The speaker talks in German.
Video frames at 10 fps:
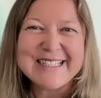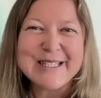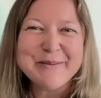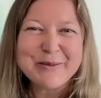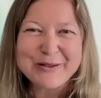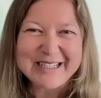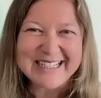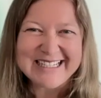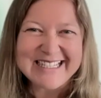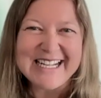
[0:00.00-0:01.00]

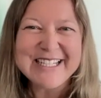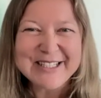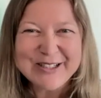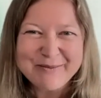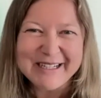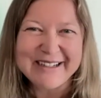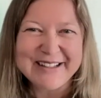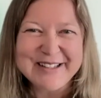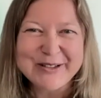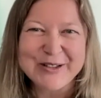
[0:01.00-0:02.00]
Simone, stell dich doch mal
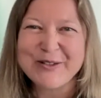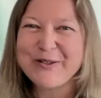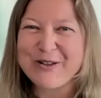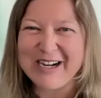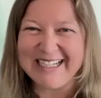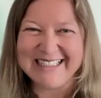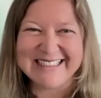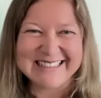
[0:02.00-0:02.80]
ganz kurz vor.